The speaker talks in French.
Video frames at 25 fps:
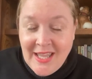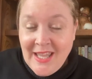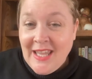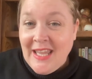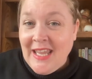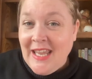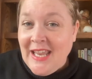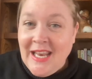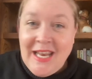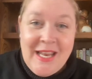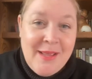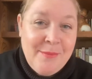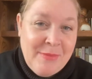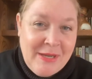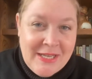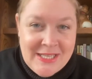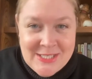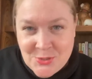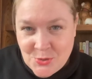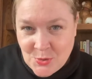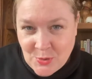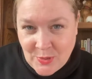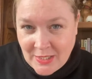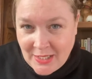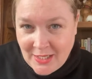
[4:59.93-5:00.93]
Et il aimerait
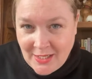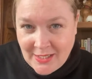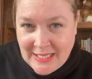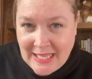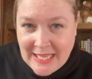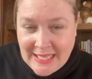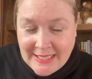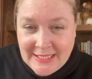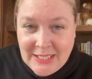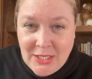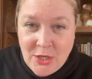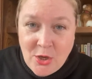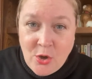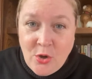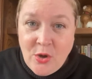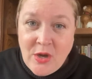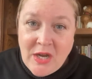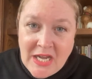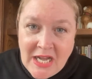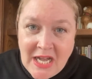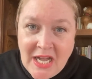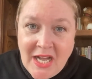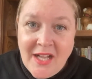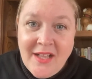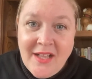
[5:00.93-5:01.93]
se réincarner en rat